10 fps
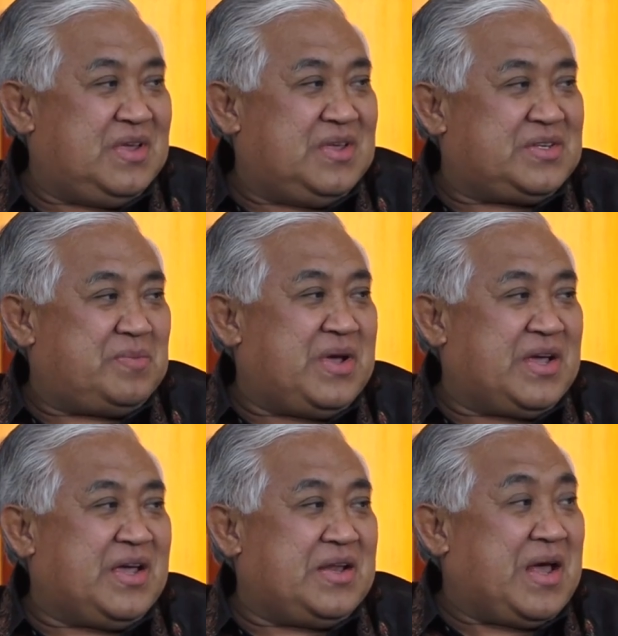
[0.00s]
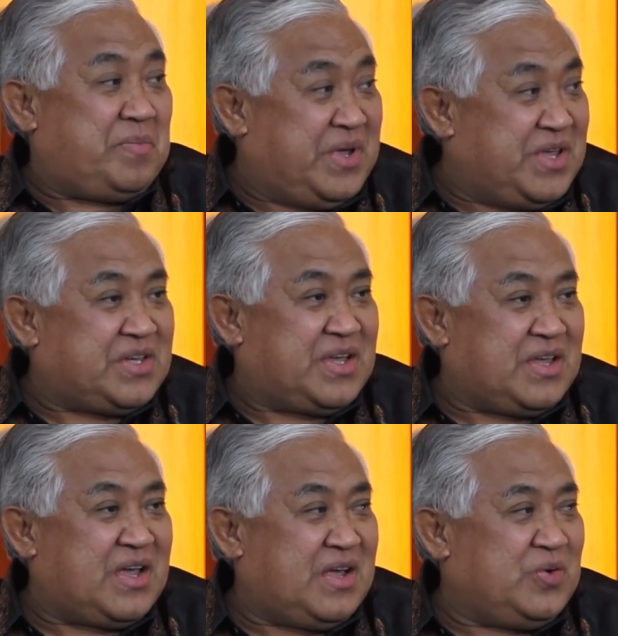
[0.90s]
sebagai nabi
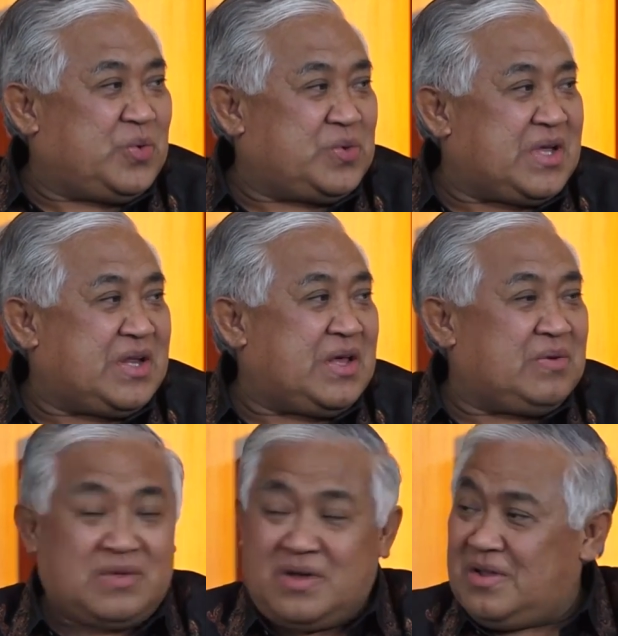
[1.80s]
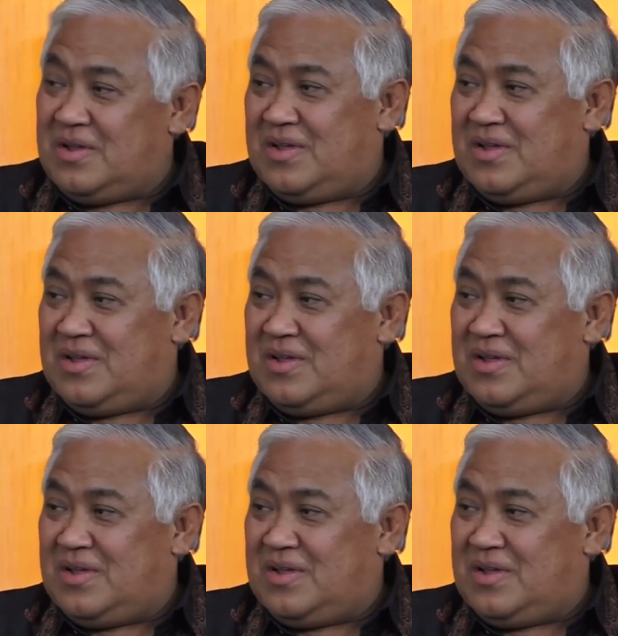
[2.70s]
saja utusan Allah